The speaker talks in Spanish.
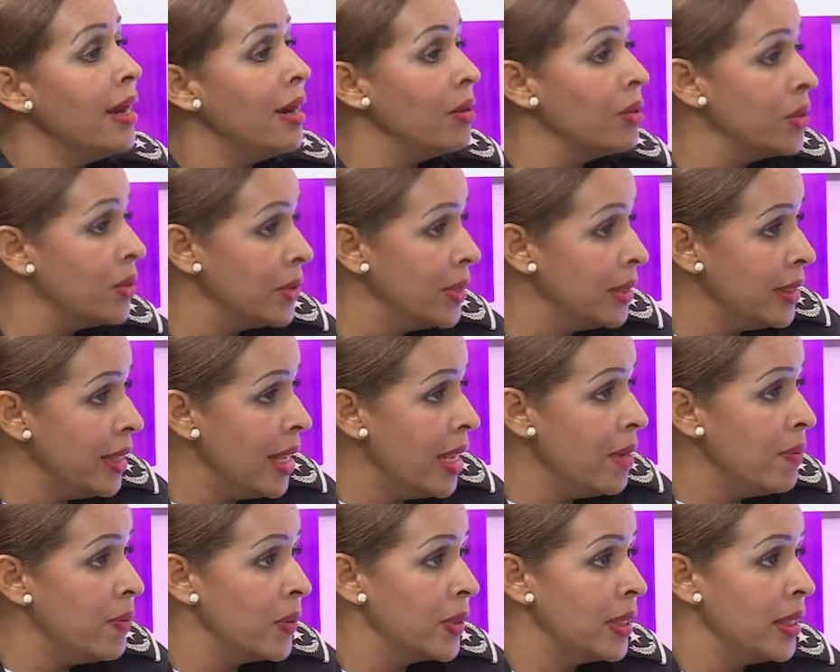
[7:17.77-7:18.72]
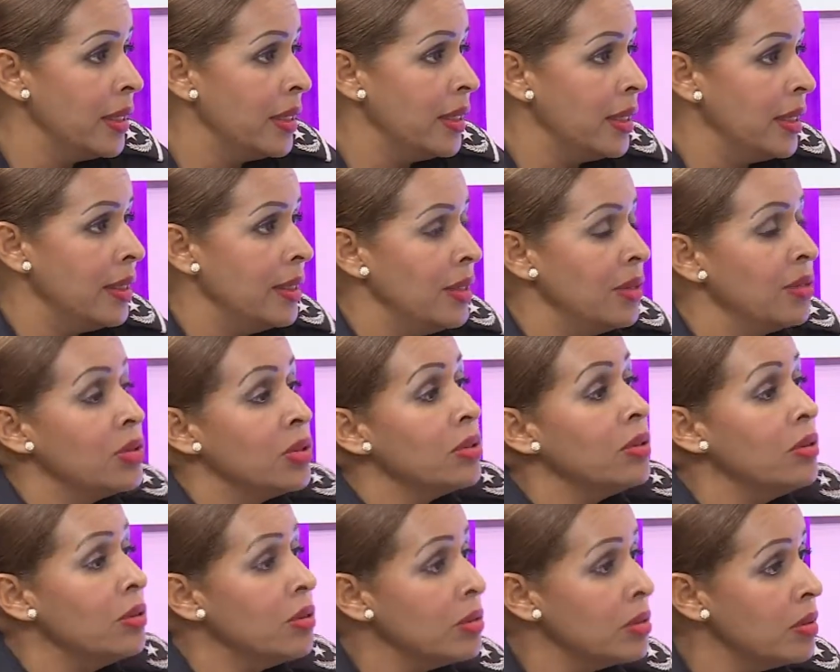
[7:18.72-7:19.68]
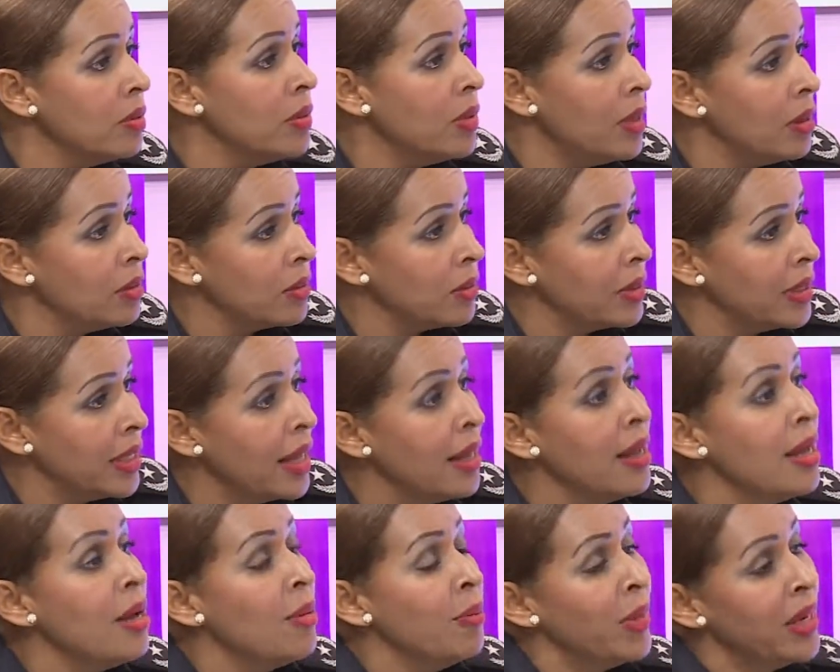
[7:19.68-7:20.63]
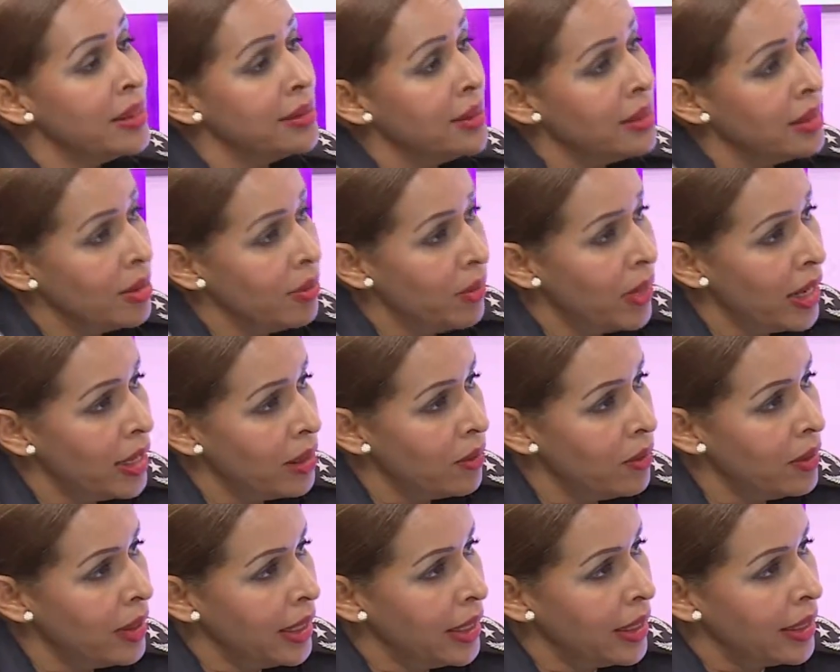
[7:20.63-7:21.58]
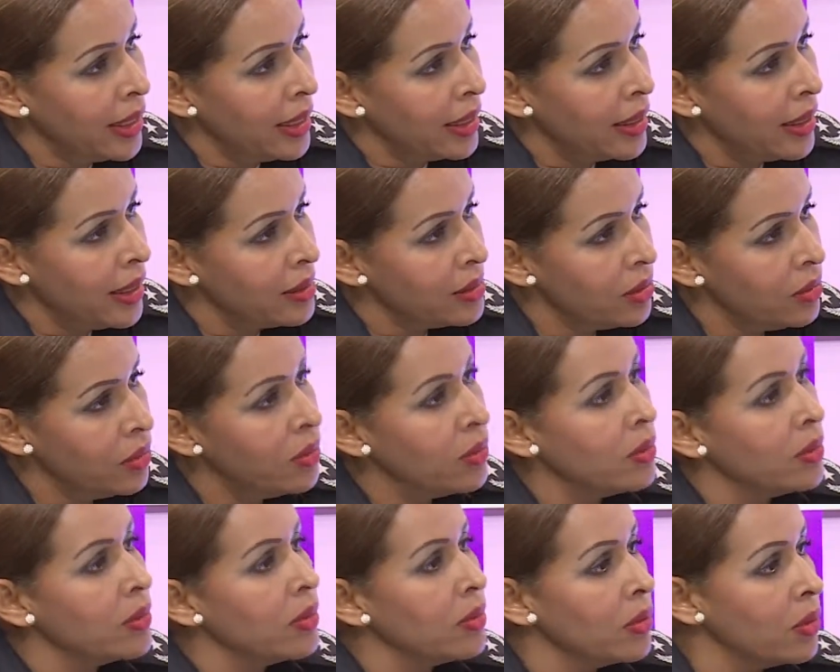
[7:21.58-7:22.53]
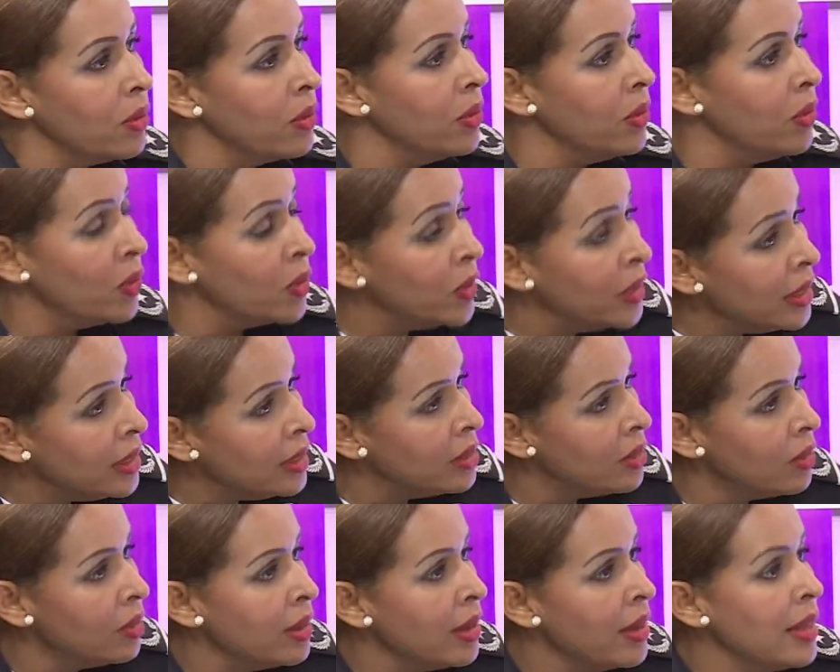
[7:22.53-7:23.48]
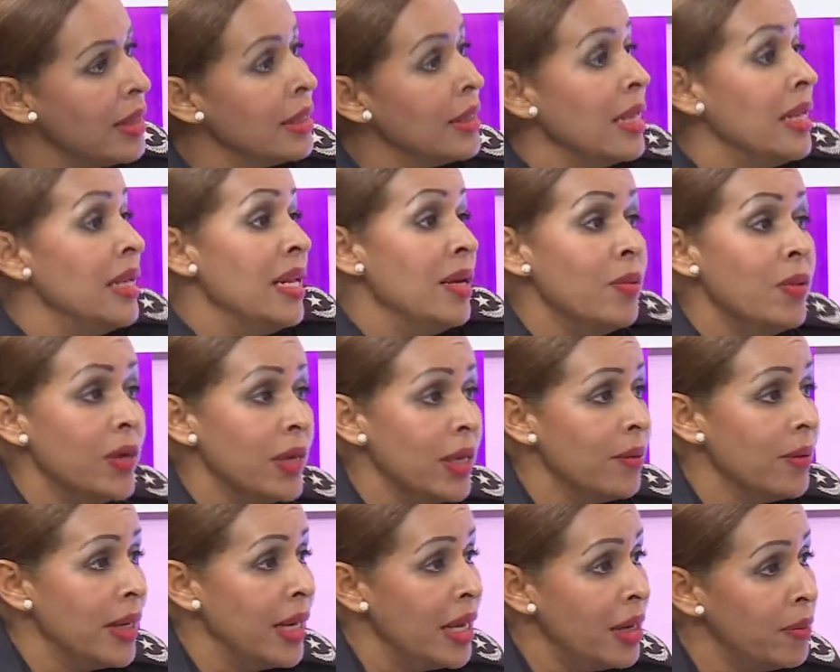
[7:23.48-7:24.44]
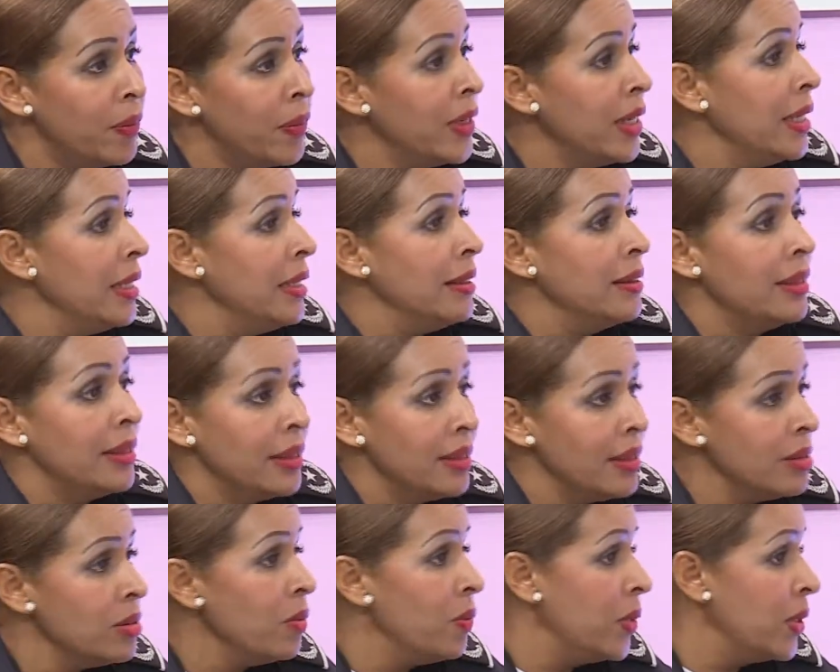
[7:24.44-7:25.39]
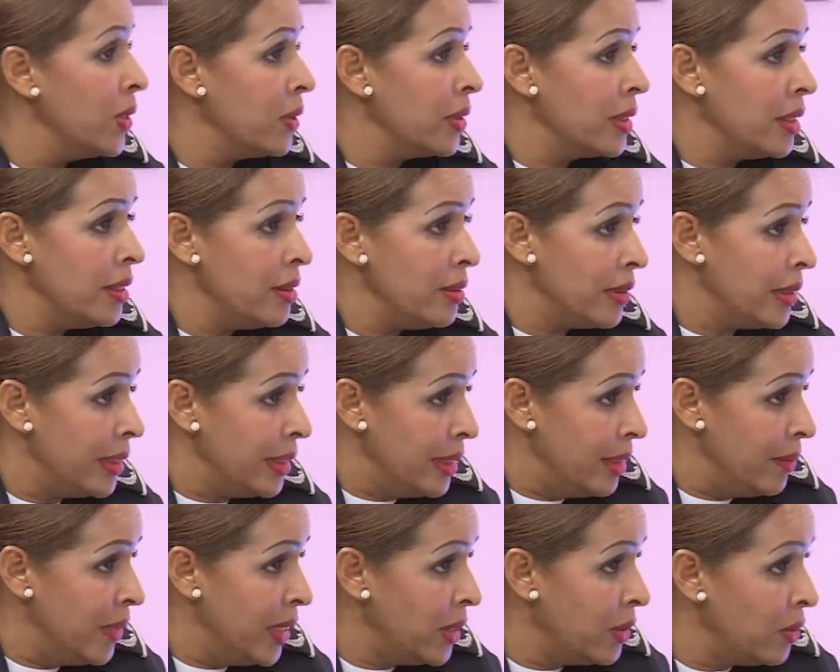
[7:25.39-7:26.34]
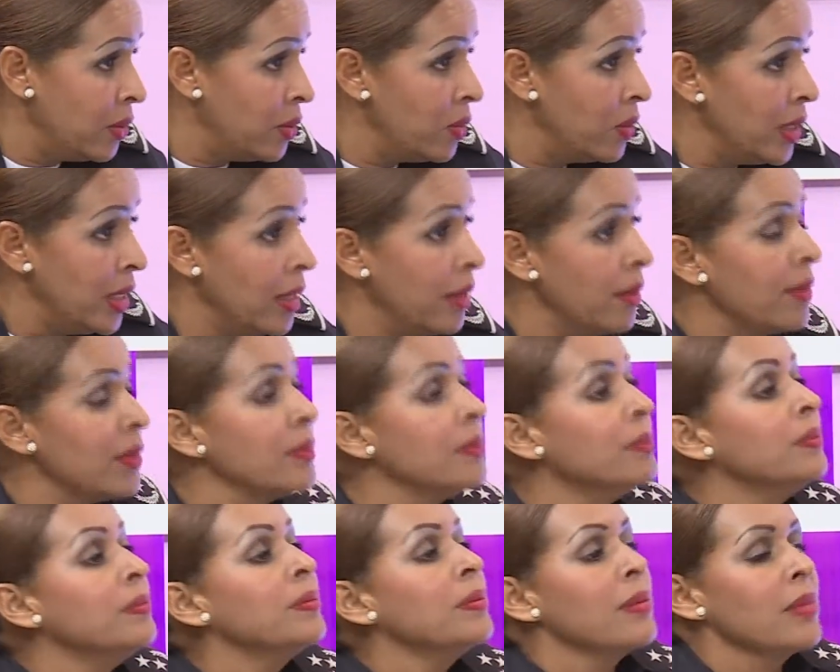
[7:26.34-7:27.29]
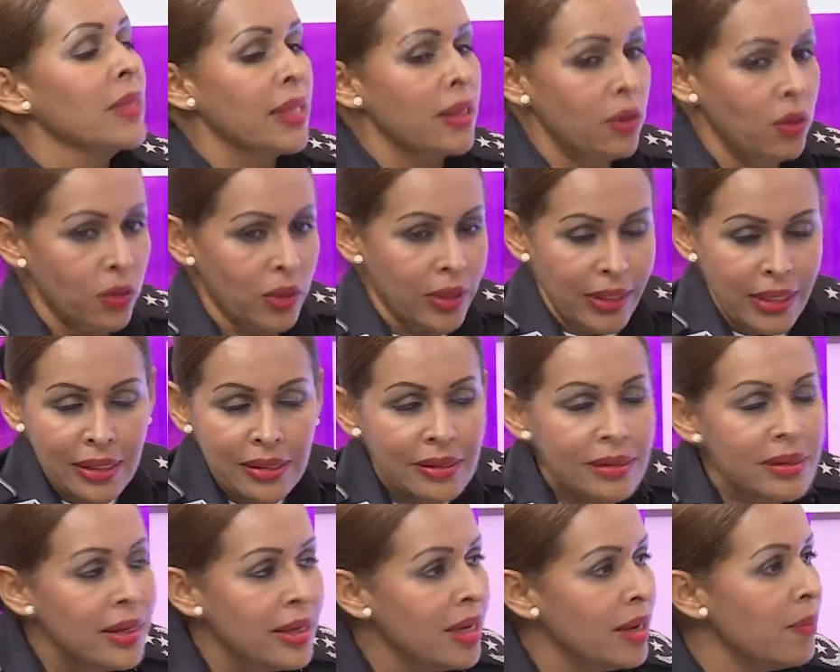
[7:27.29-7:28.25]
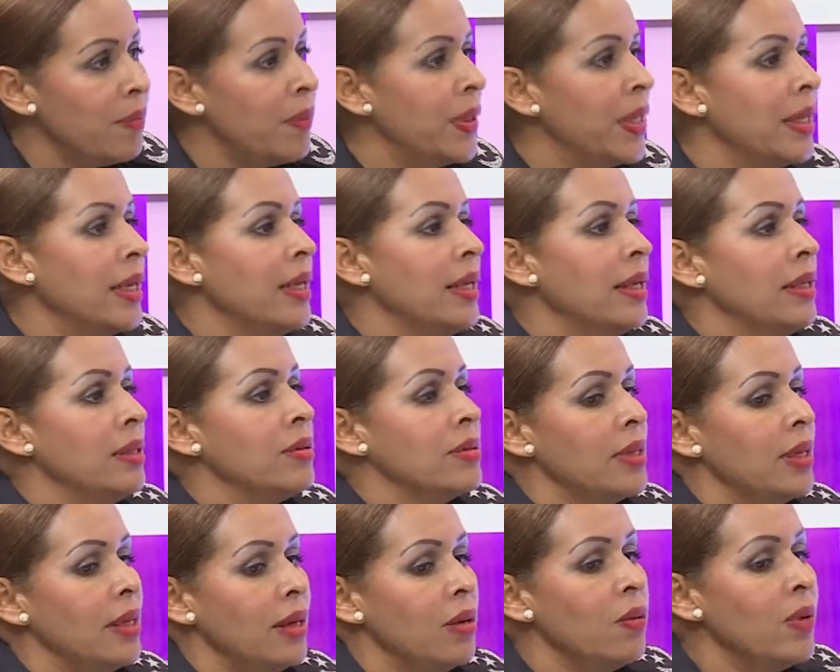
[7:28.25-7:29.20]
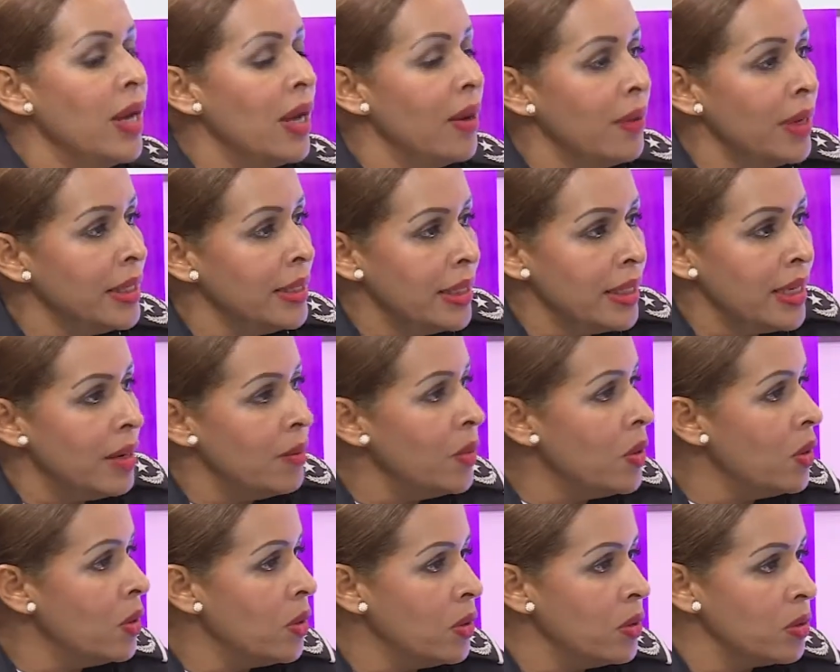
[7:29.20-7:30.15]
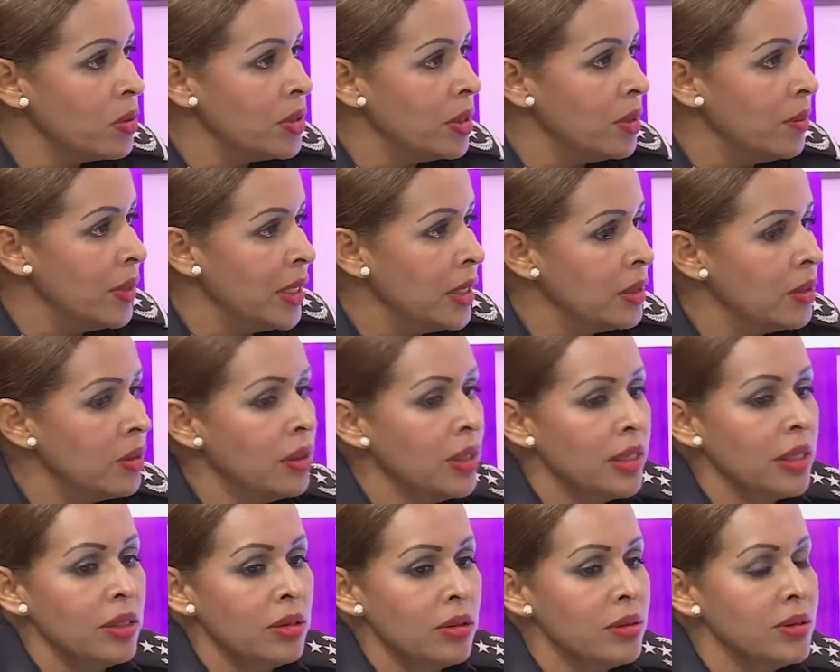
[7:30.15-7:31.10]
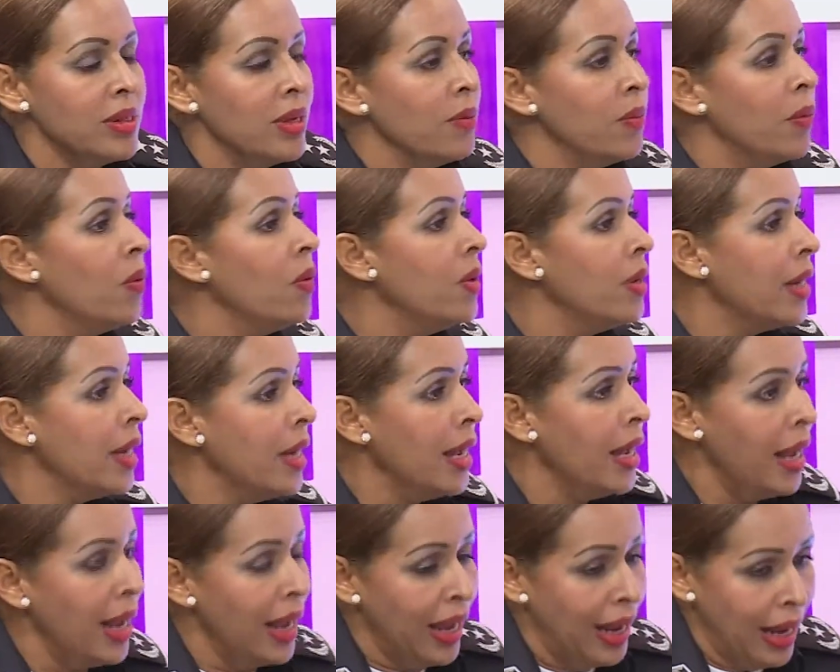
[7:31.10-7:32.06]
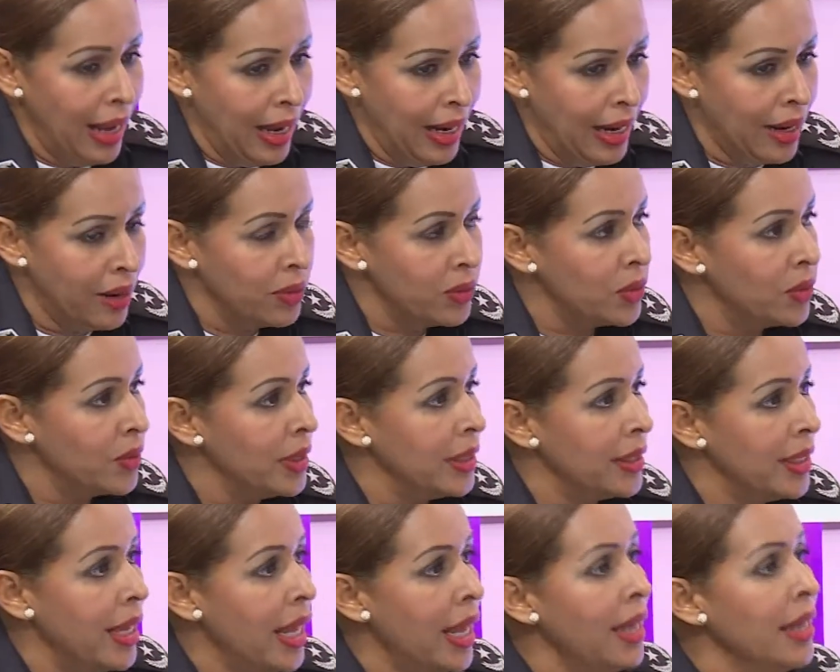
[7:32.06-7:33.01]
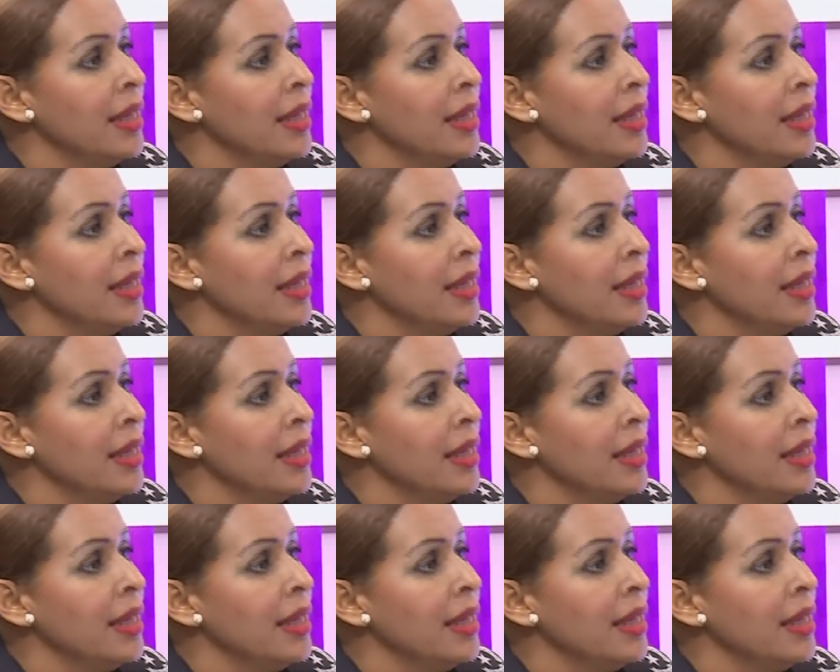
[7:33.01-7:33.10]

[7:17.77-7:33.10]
autoridades, porque eh, nosotros no somos autoridad, más sin embargo, en el caso con, los niños, tenemos que velar por el interés superior del, menor. Que es el que predomina ante todo. Siempre. Entonces, una vez tengamos conocimiento de esto, se busca a la autoridad